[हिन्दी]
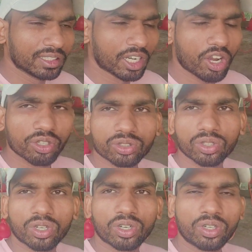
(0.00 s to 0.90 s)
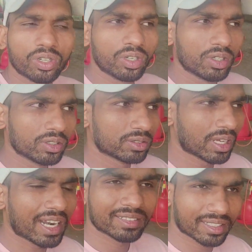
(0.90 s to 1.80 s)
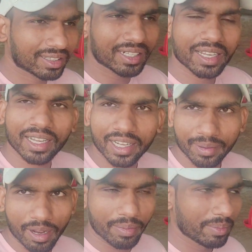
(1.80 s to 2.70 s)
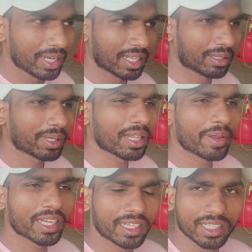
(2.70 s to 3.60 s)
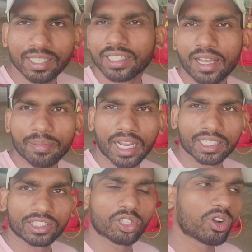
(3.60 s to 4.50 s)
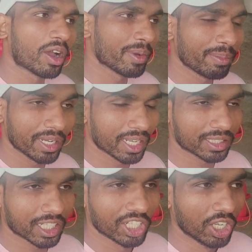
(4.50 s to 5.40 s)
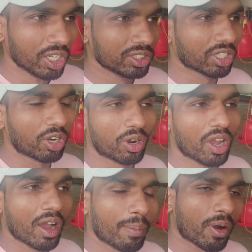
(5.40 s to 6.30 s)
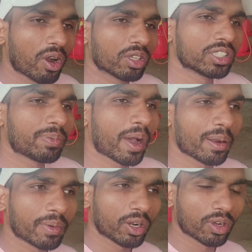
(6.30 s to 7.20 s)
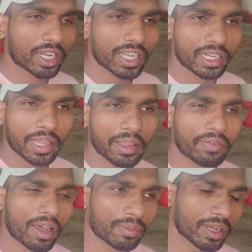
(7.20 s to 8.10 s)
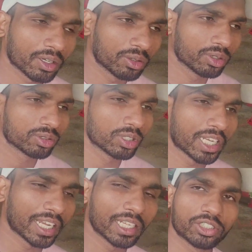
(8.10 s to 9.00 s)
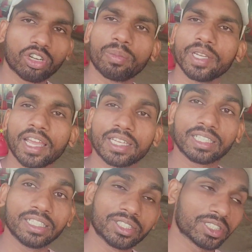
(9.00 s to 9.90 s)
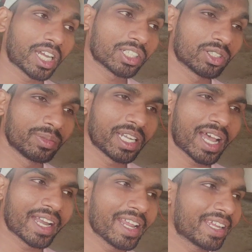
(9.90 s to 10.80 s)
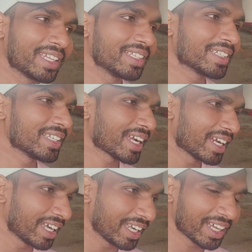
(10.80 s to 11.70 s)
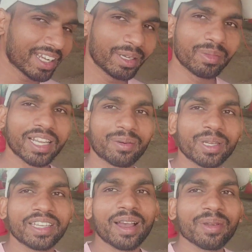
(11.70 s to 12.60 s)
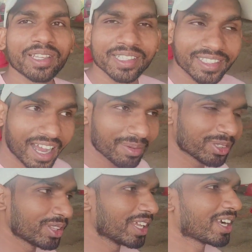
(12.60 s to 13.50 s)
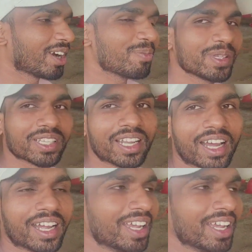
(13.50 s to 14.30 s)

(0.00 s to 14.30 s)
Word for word: नौ सौ साठ सत्तर के करीब हमें मिला था मतलब इक्कीस हजार मान के चलो हमें मिला था चलो बहुत से फार्मर होंगे नए फार्मर खुश हो जाएंगे चलो भैया इक्कीस हजार तो मिला अरे इक्कीस हजार घंटा नहीं मिला भैया अभी हिसाब तो देखा हो पिछला